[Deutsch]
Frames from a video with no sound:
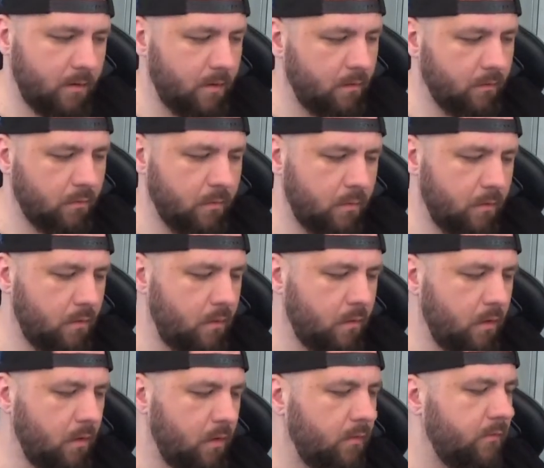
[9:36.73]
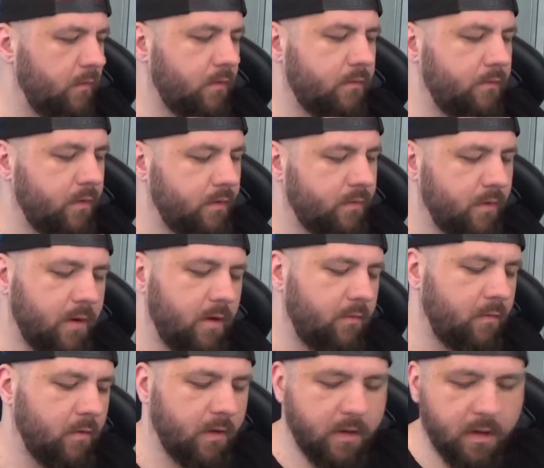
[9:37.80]
Also, wir, wir zahlen
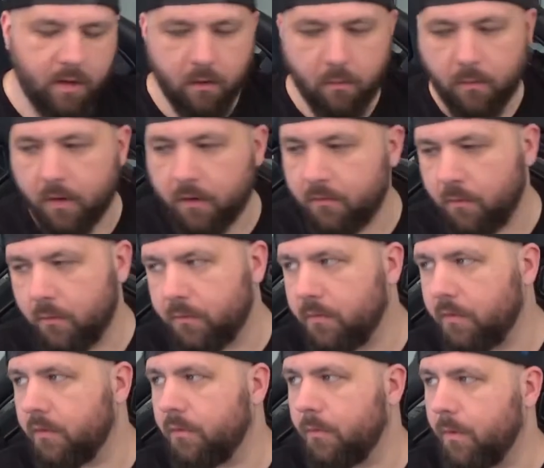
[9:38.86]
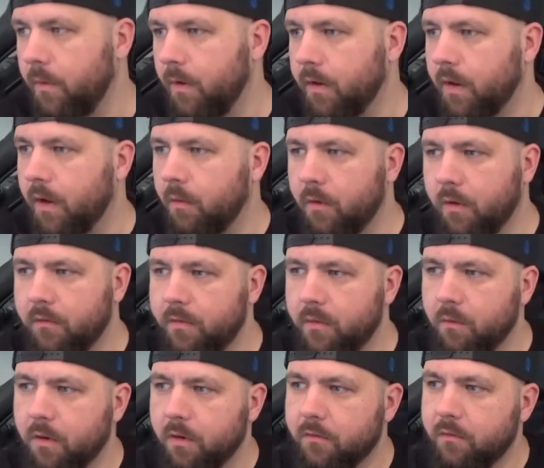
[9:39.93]
dafür keine 150, 200, 300,
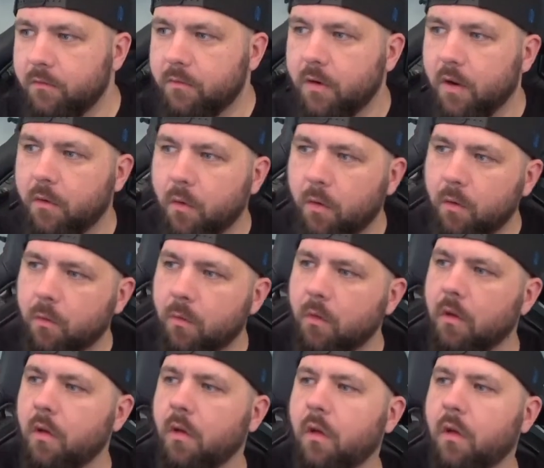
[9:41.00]
400, 500 Euro.